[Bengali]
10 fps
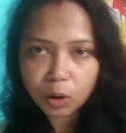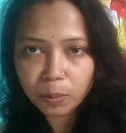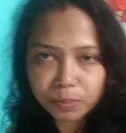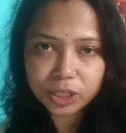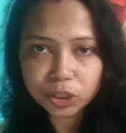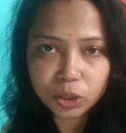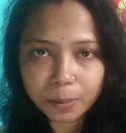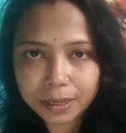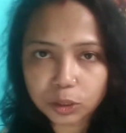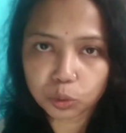কম বেশি
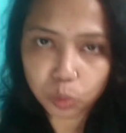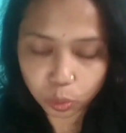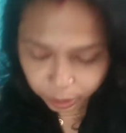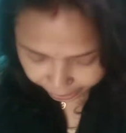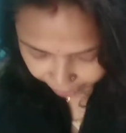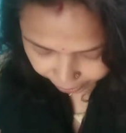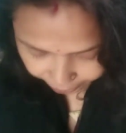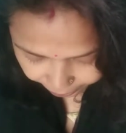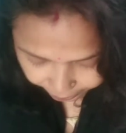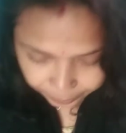সবারই চুল ওঠে
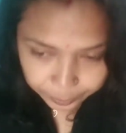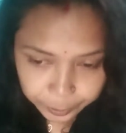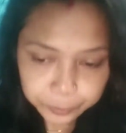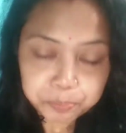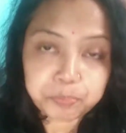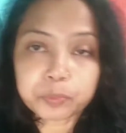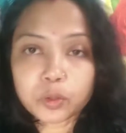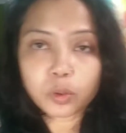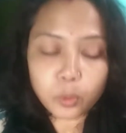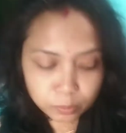
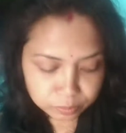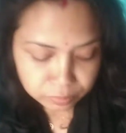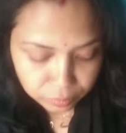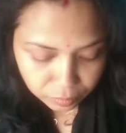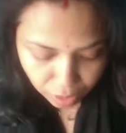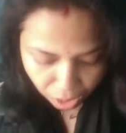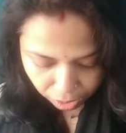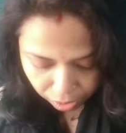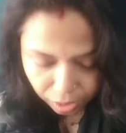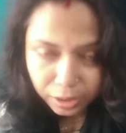তো
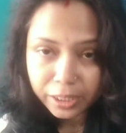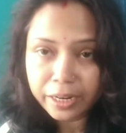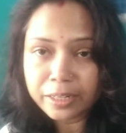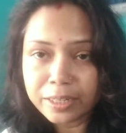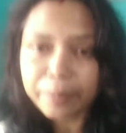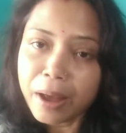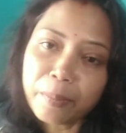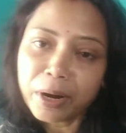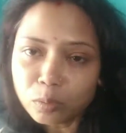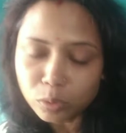সেই হিসাবে
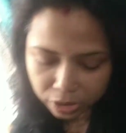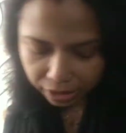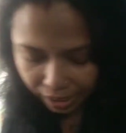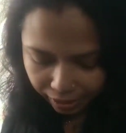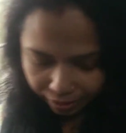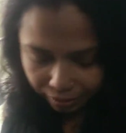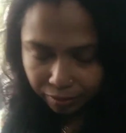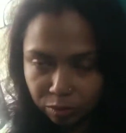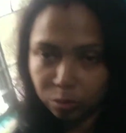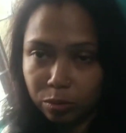আমারও উঠছে
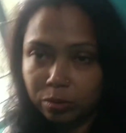তো